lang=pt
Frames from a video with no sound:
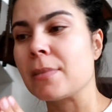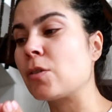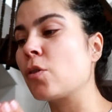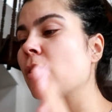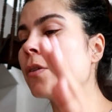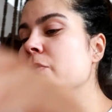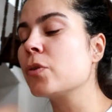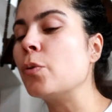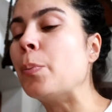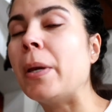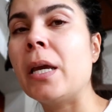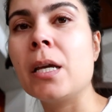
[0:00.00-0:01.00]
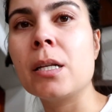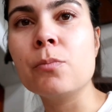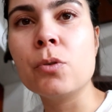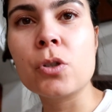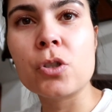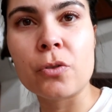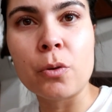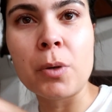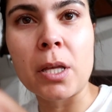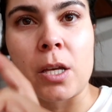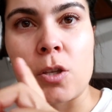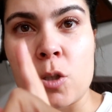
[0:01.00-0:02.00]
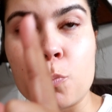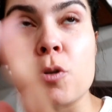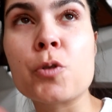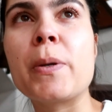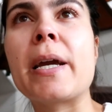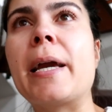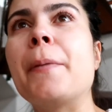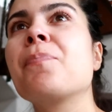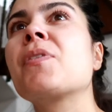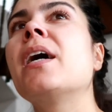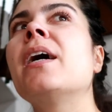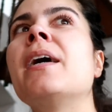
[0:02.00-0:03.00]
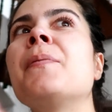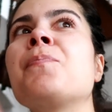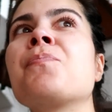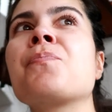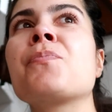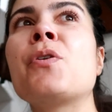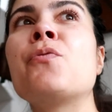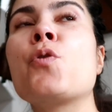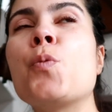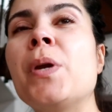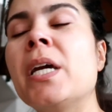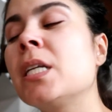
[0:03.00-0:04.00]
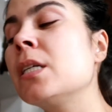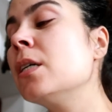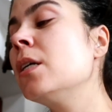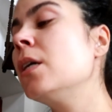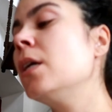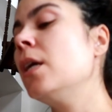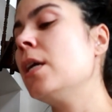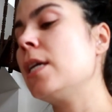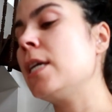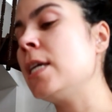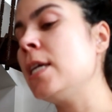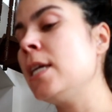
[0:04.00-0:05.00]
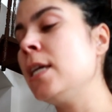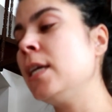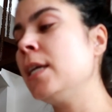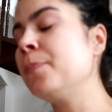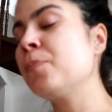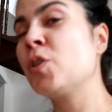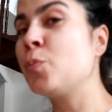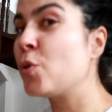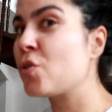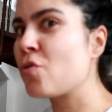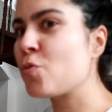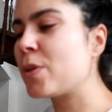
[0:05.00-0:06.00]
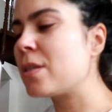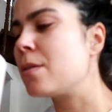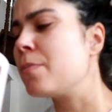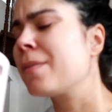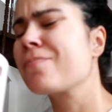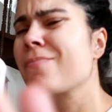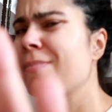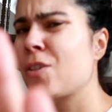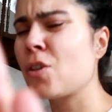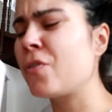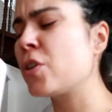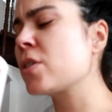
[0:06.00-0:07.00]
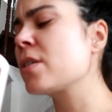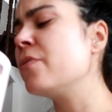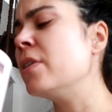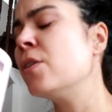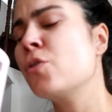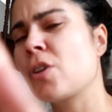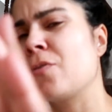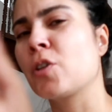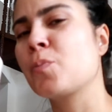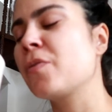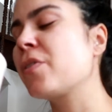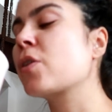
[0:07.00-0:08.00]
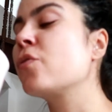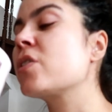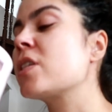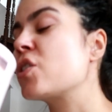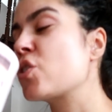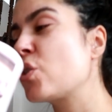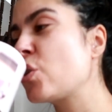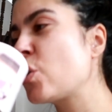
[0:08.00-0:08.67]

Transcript: Então agora vou comer, amor, já estou um bocado ranhosa porque espirrei. Ehm, vou comer e depois vamos para cima. Resolver a nossa vida. Eu já volto para falar com vocês.